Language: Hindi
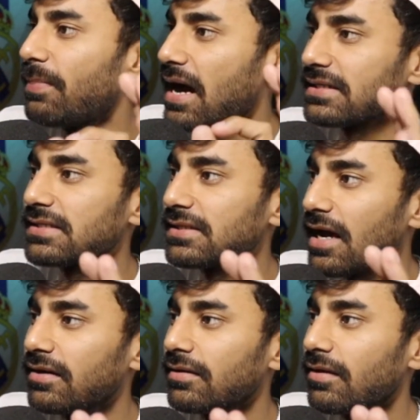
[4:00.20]

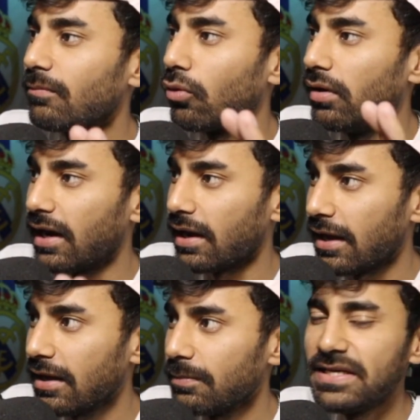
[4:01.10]
पाकिस्तान बोल रहा है
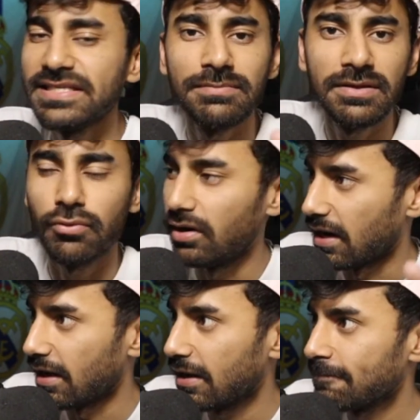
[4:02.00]
पीसीबी बोल रहा
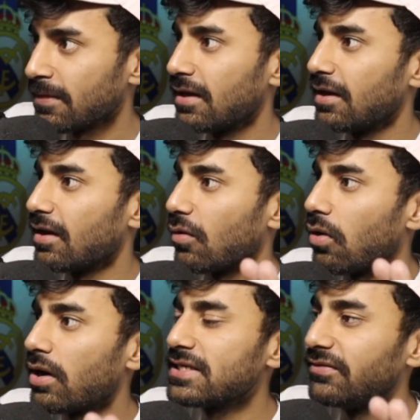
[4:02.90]
है
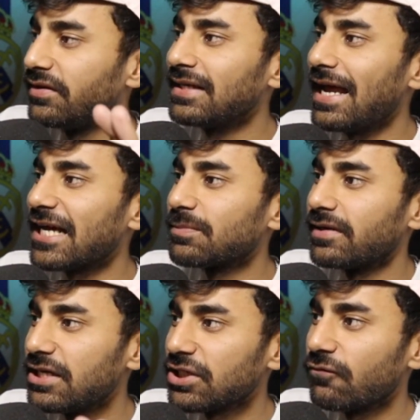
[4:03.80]
वॉन्ट्स रिटर्न
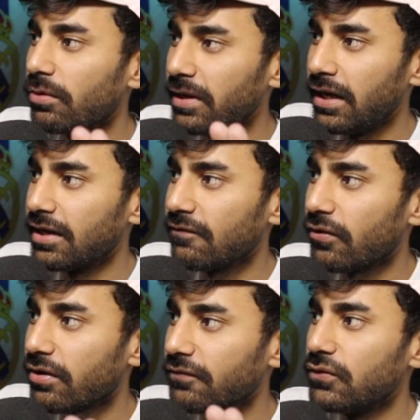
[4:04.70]
एक्सप्लेनेशन फ्रॉम इंडिया
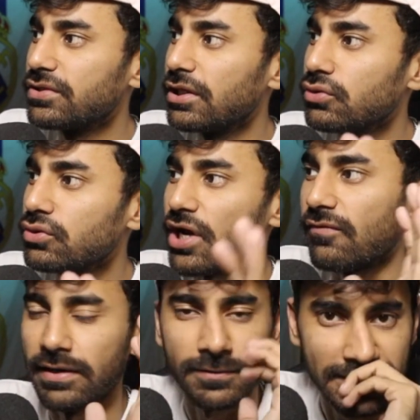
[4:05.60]
फॉर रिफ्यूजल टू
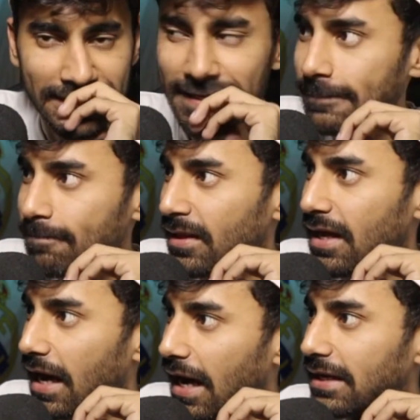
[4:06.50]
ट्रेवल ठीक है
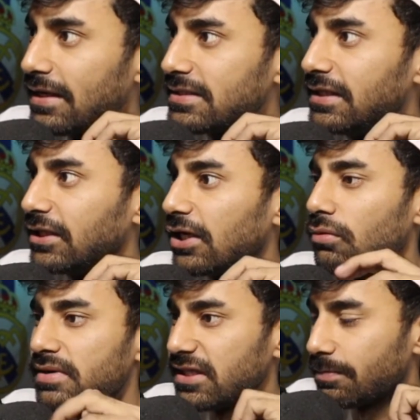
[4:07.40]
आइए इस डिटेल को
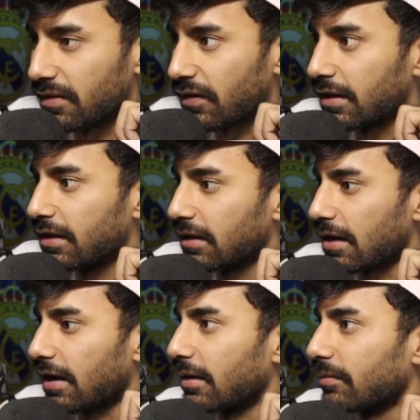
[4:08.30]
मजीद पढ़ते हैं क्या
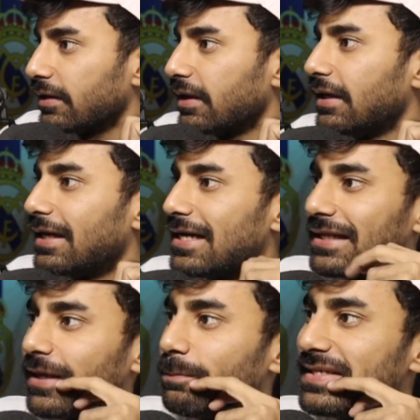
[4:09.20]
कह रहे हैं भाई
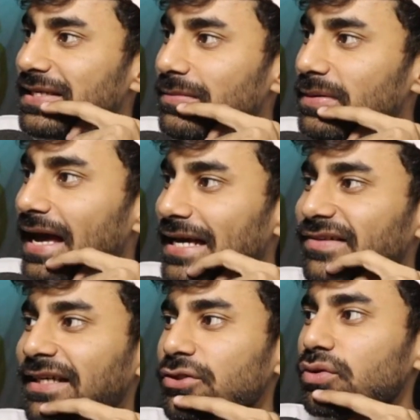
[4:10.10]
The PCB has
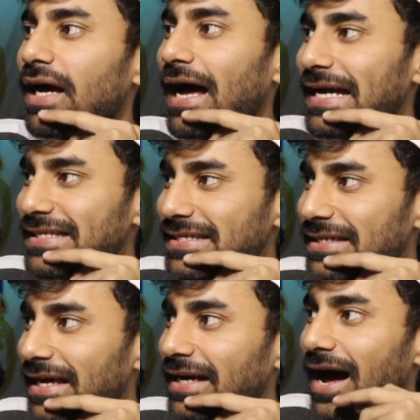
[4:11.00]
written to the ICC
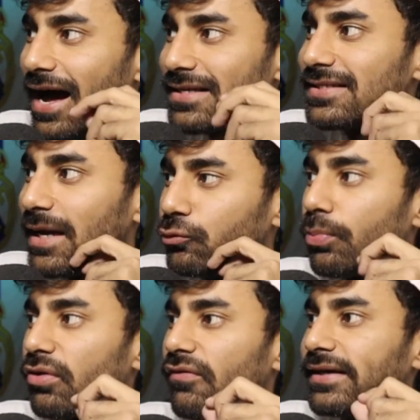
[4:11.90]
and asked them to
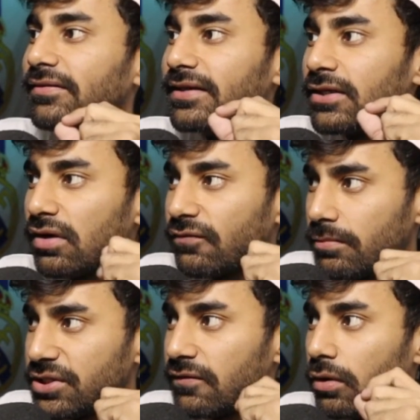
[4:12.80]
provide a written
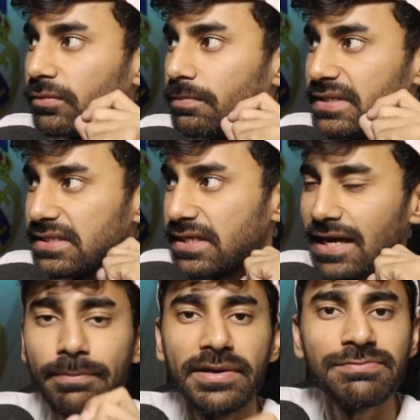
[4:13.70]
confirmation from the BCCI.
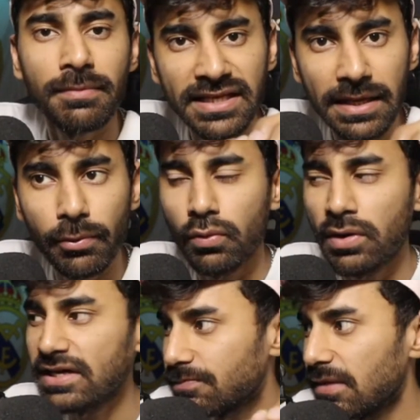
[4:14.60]
अब इसमें मैं ये बोलूंगा
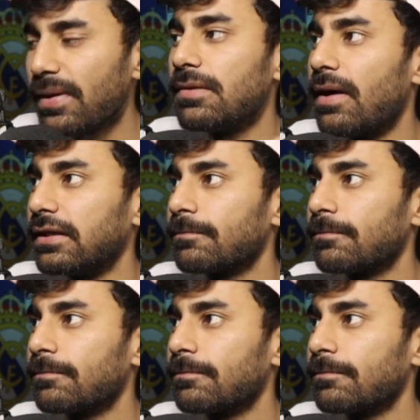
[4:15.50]
सबसे पहली बात